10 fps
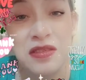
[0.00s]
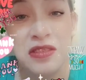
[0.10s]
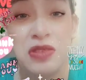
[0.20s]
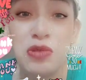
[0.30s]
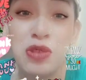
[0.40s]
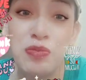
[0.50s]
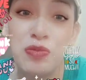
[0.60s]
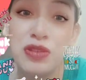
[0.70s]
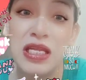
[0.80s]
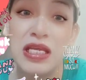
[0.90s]
Siguro
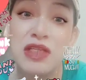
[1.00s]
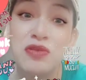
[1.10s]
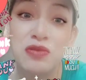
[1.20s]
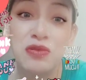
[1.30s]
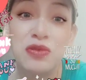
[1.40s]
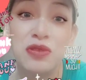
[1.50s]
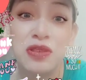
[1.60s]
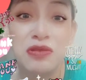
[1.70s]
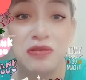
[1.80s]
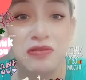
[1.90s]
po talaga totoo
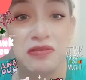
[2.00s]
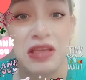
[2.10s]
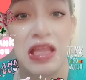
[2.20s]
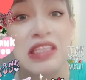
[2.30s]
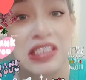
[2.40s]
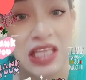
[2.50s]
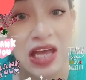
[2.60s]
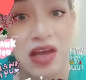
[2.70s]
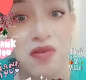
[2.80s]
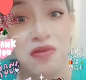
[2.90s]
yun, ano? Lahat ng
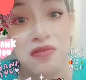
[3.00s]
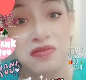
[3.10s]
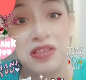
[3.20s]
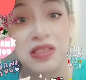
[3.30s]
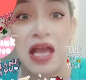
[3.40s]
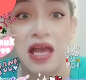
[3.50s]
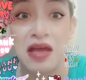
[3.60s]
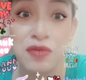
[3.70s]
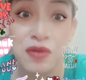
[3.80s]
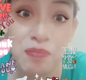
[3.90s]
tao
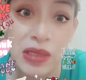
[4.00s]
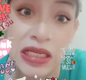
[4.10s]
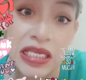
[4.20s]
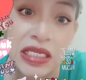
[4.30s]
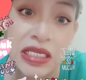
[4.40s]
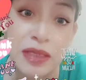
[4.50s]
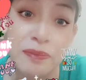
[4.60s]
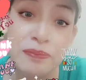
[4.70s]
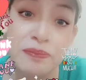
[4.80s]
magkakaroon ng panaginip